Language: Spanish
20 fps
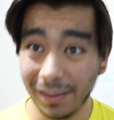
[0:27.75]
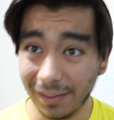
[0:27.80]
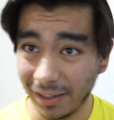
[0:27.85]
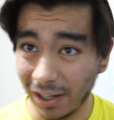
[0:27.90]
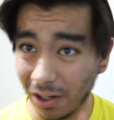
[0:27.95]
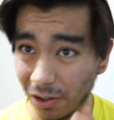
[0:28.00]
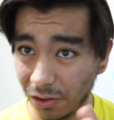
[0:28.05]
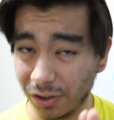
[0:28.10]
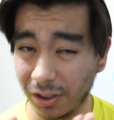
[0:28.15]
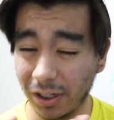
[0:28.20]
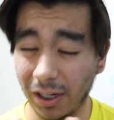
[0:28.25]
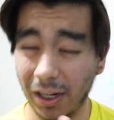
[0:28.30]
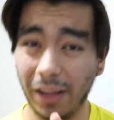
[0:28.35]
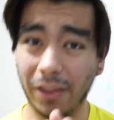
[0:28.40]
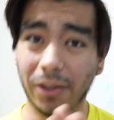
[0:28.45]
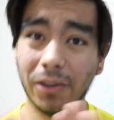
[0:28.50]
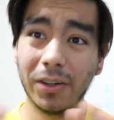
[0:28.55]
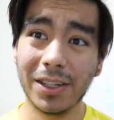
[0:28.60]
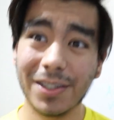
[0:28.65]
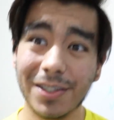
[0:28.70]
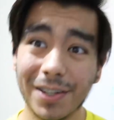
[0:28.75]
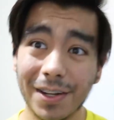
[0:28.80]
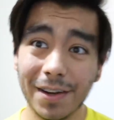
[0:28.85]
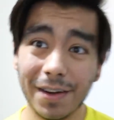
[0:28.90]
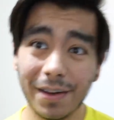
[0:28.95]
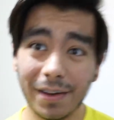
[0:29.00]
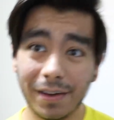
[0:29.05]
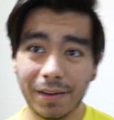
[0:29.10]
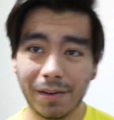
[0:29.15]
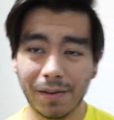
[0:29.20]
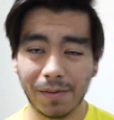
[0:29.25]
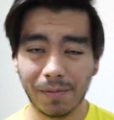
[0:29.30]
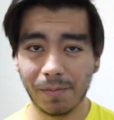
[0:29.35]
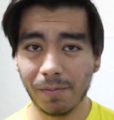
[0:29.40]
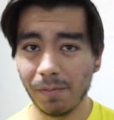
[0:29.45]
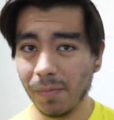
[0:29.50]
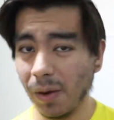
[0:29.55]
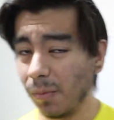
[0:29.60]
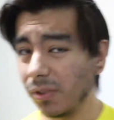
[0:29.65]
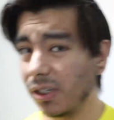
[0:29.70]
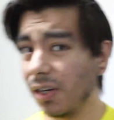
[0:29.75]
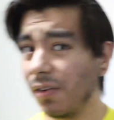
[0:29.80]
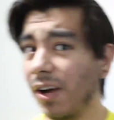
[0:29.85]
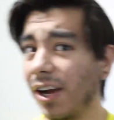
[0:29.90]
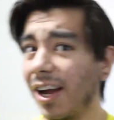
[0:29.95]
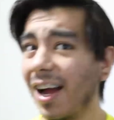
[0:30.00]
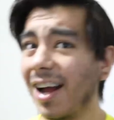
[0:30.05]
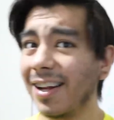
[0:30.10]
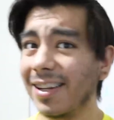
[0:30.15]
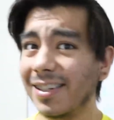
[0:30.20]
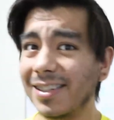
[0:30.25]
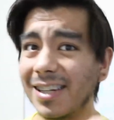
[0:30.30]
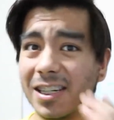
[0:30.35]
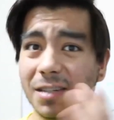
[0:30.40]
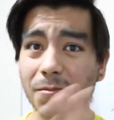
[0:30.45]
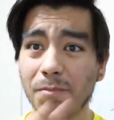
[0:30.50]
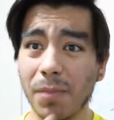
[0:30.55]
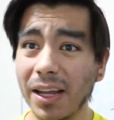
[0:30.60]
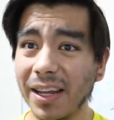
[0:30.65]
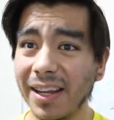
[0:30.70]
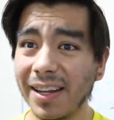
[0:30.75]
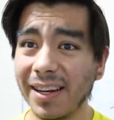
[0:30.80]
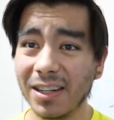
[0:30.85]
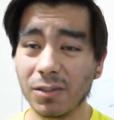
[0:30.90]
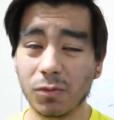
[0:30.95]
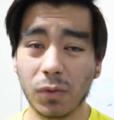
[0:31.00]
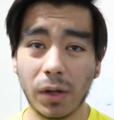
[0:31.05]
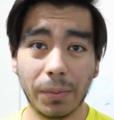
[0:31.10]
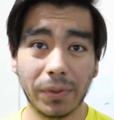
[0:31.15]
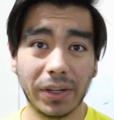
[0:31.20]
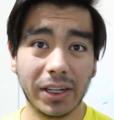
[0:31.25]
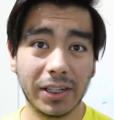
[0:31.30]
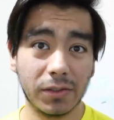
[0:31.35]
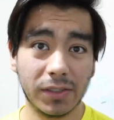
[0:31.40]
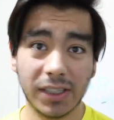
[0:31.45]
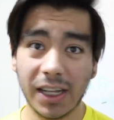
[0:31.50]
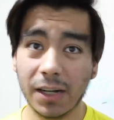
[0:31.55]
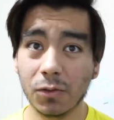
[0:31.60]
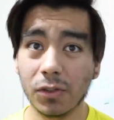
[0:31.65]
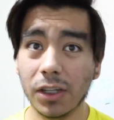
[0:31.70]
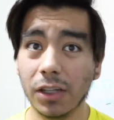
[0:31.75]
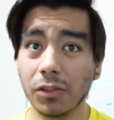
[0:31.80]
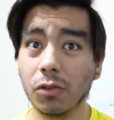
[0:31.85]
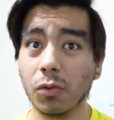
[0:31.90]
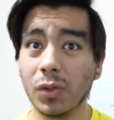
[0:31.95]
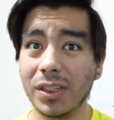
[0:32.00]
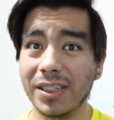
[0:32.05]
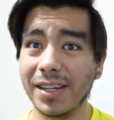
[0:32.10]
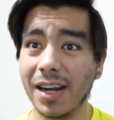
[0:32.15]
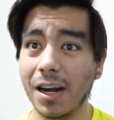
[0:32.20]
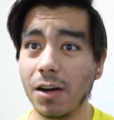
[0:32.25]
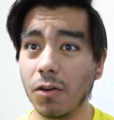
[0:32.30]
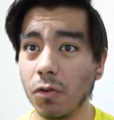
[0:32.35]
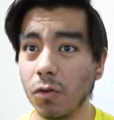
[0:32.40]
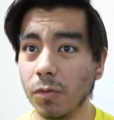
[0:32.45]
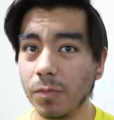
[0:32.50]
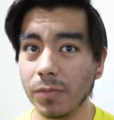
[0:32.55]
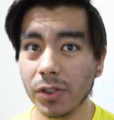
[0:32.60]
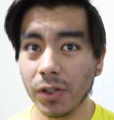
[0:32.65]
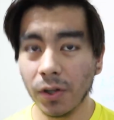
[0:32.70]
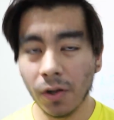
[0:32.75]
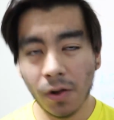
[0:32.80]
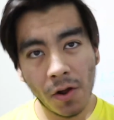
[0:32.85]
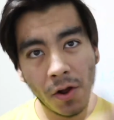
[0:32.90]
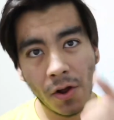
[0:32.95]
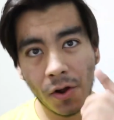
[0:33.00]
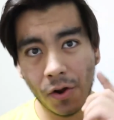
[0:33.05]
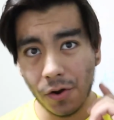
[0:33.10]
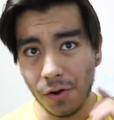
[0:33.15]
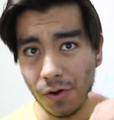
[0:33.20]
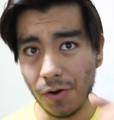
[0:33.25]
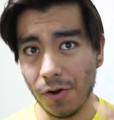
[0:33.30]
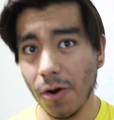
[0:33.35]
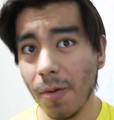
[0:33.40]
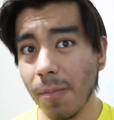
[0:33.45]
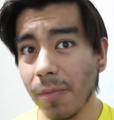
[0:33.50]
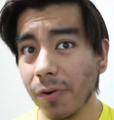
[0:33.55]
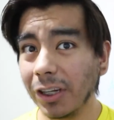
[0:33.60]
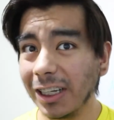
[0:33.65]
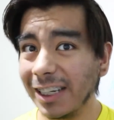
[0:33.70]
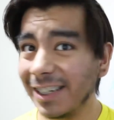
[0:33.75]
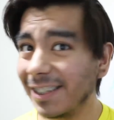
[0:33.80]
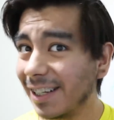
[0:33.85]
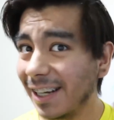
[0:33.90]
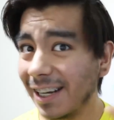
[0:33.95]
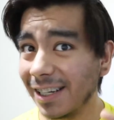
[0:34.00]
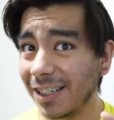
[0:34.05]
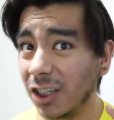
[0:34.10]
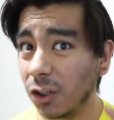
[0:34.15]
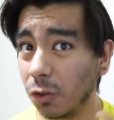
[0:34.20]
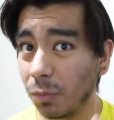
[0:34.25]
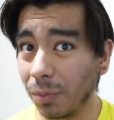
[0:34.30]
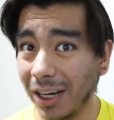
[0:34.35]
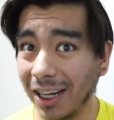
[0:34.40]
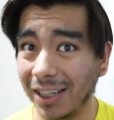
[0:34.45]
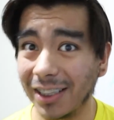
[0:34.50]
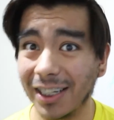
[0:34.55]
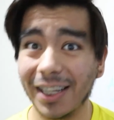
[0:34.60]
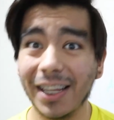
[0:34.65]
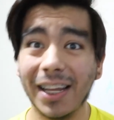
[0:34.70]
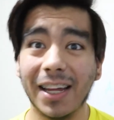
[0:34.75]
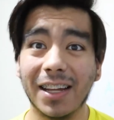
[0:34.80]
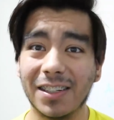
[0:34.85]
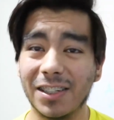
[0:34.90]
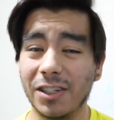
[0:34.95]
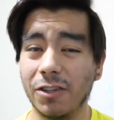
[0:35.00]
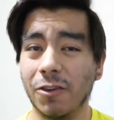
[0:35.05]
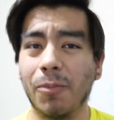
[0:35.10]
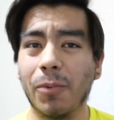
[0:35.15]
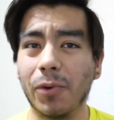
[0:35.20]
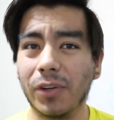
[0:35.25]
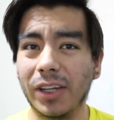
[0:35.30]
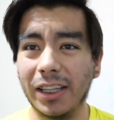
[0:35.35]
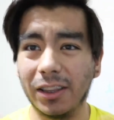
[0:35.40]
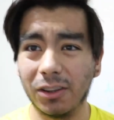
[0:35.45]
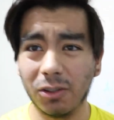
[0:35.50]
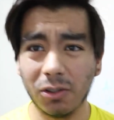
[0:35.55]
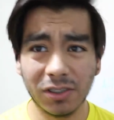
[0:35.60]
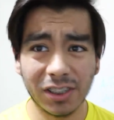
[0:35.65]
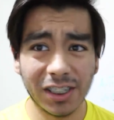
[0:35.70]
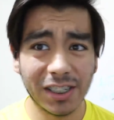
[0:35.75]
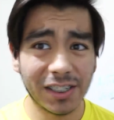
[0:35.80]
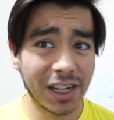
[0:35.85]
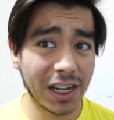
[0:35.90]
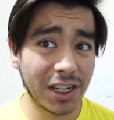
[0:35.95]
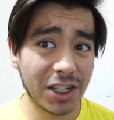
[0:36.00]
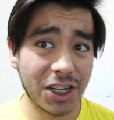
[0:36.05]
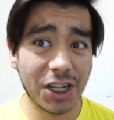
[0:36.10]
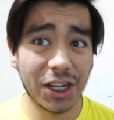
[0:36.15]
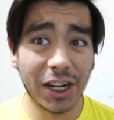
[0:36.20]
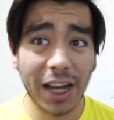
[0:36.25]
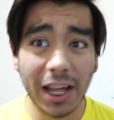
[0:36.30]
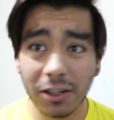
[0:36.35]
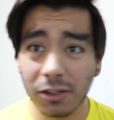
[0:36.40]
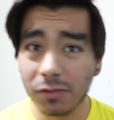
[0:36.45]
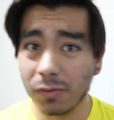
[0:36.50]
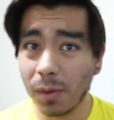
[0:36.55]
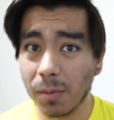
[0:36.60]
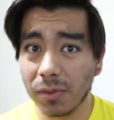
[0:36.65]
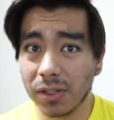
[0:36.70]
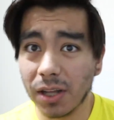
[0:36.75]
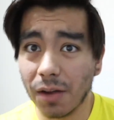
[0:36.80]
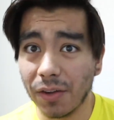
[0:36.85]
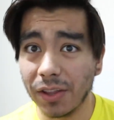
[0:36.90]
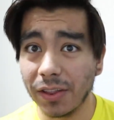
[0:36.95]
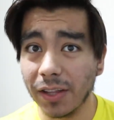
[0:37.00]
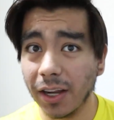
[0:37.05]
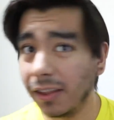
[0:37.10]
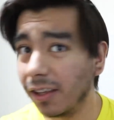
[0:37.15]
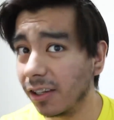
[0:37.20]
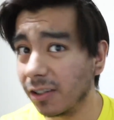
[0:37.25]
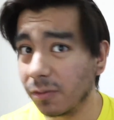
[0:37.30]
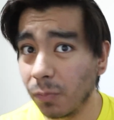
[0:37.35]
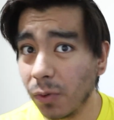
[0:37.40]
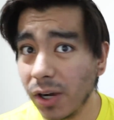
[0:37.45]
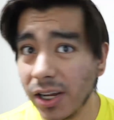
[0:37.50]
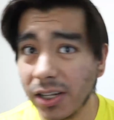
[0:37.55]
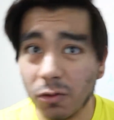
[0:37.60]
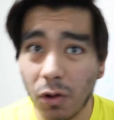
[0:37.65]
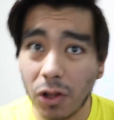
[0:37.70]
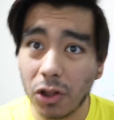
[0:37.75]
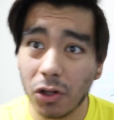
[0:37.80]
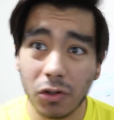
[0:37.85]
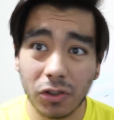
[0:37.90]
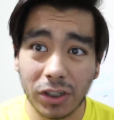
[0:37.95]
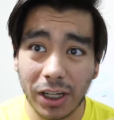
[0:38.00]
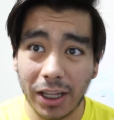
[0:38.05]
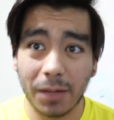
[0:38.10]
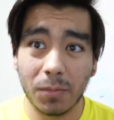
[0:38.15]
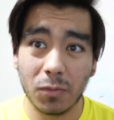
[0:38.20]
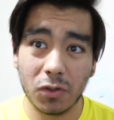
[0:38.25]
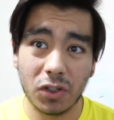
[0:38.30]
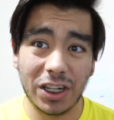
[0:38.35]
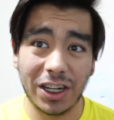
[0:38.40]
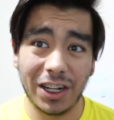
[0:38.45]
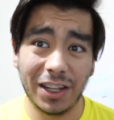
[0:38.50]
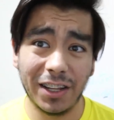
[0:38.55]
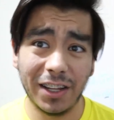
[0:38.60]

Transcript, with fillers: De los creadores de... Vamos a bajar esas páginas web que están usando nuestras rooms. No porque estén haciendo piratería, sino porque entonces qué chingados vamos a vender después cuando nos quedemos sin